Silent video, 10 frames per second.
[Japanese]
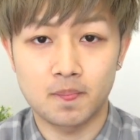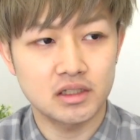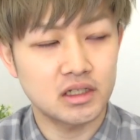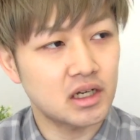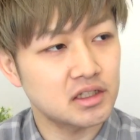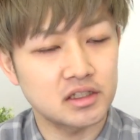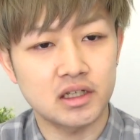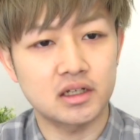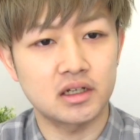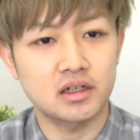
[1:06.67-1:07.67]
3ヶ月
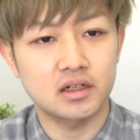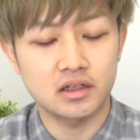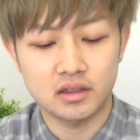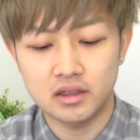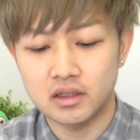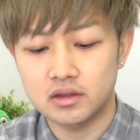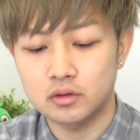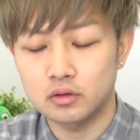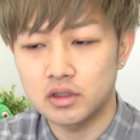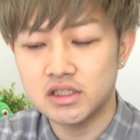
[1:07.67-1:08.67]
に1回。だから、えっ、ー、
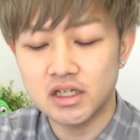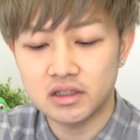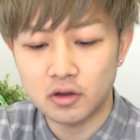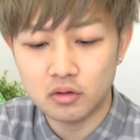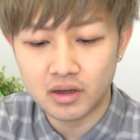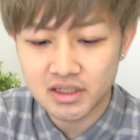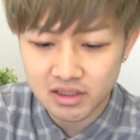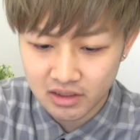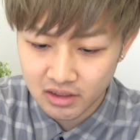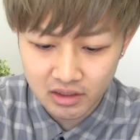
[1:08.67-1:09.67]
と、1年で4回し
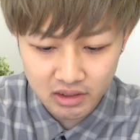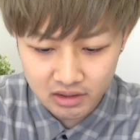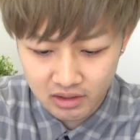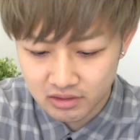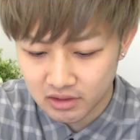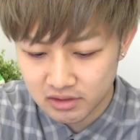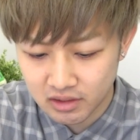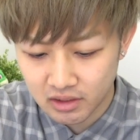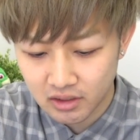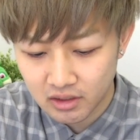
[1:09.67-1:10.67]
か引けないガチャです
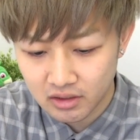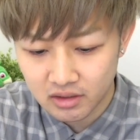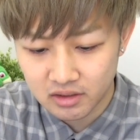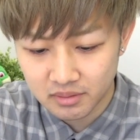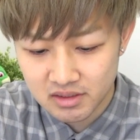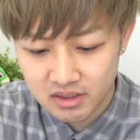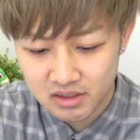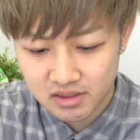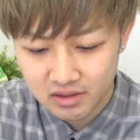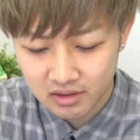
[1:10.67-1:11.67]
ね。いきま
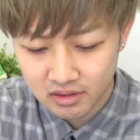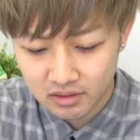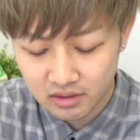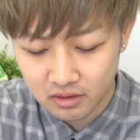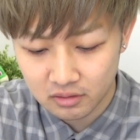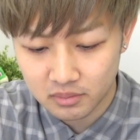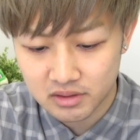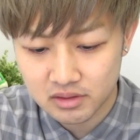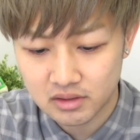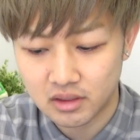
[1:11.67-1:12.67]
す。頼みま
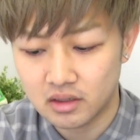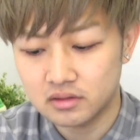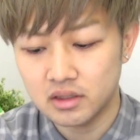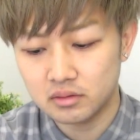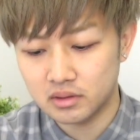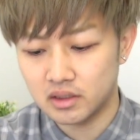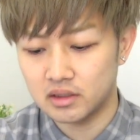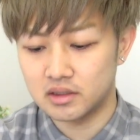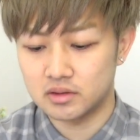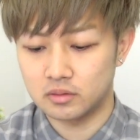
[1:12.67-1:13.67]
す。確定とかな
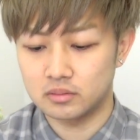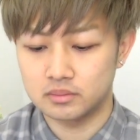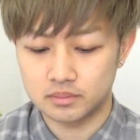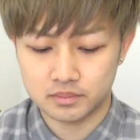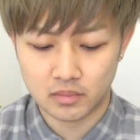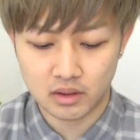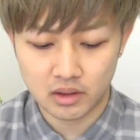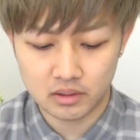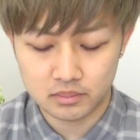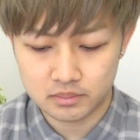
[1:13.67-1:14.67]
いでしょ。
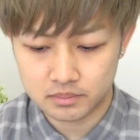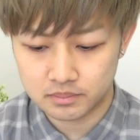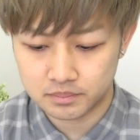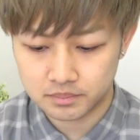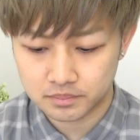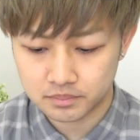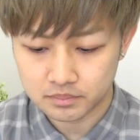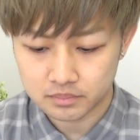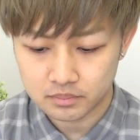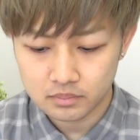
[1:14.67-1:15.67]
は
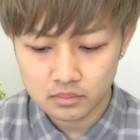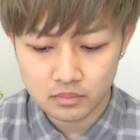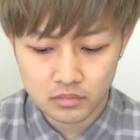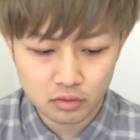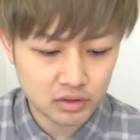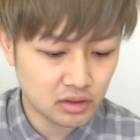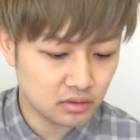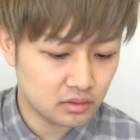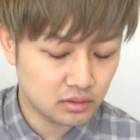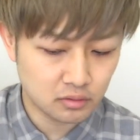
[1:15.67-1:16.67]
い。取れて
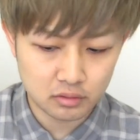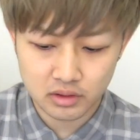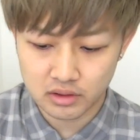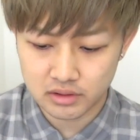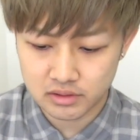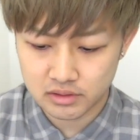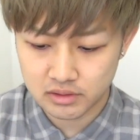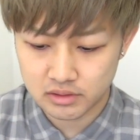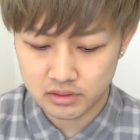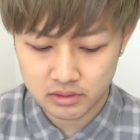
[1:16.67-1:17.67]
る。OK です。